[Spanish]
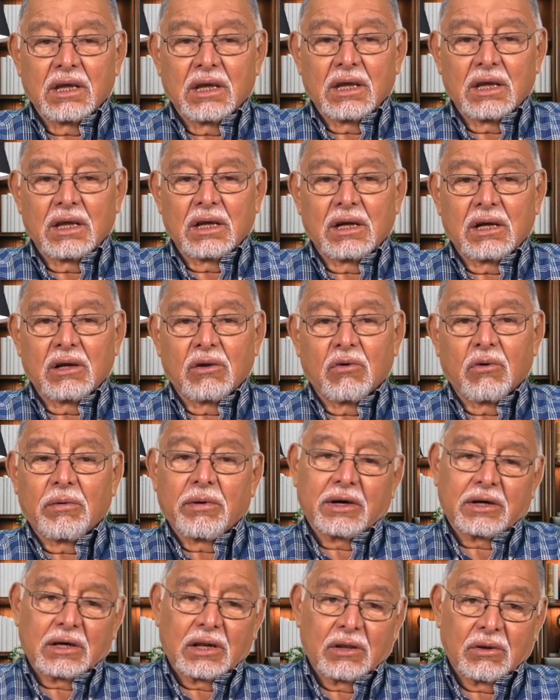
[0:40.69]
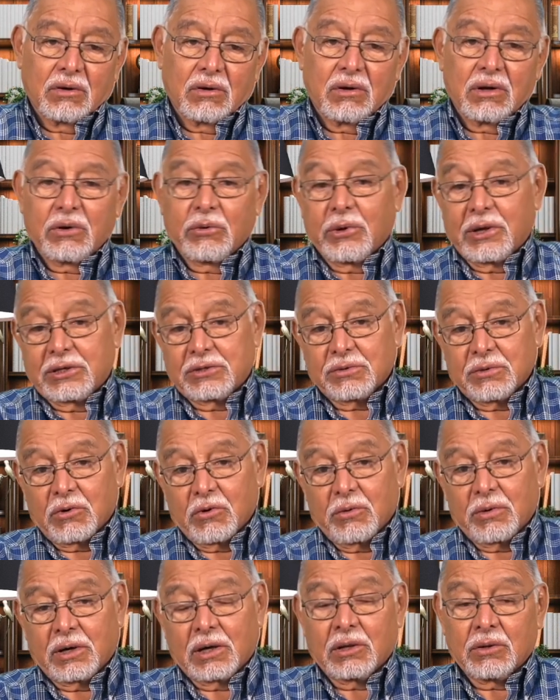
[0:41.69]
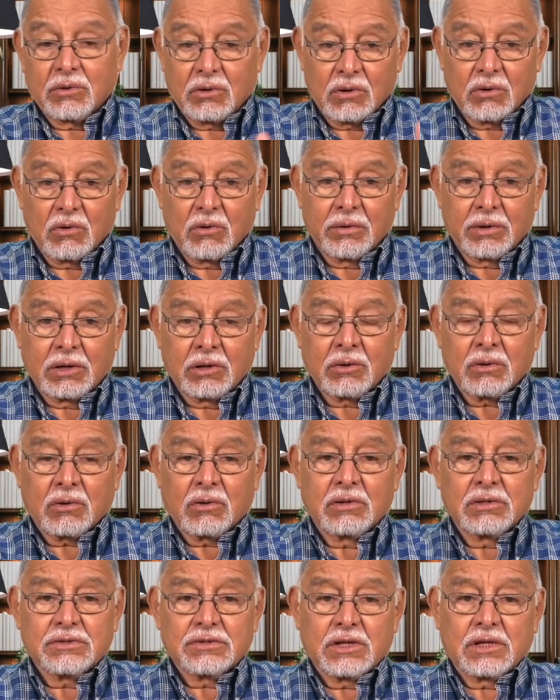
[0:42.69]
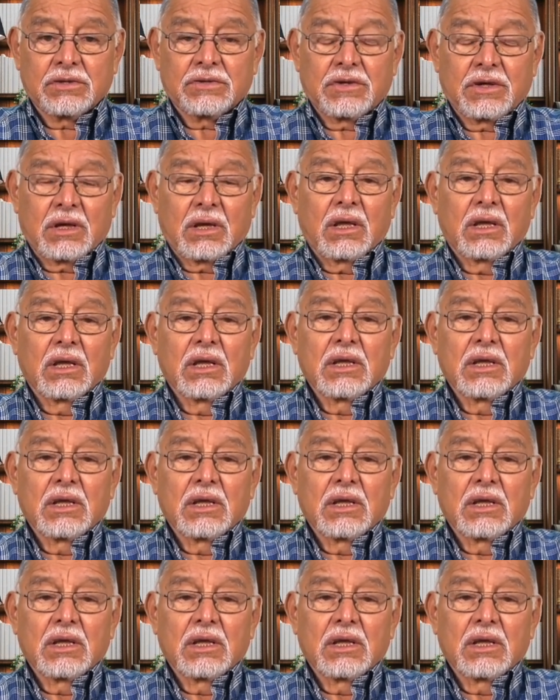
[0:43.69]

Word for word: el gobernador o exgobernador o gobernador con licencia,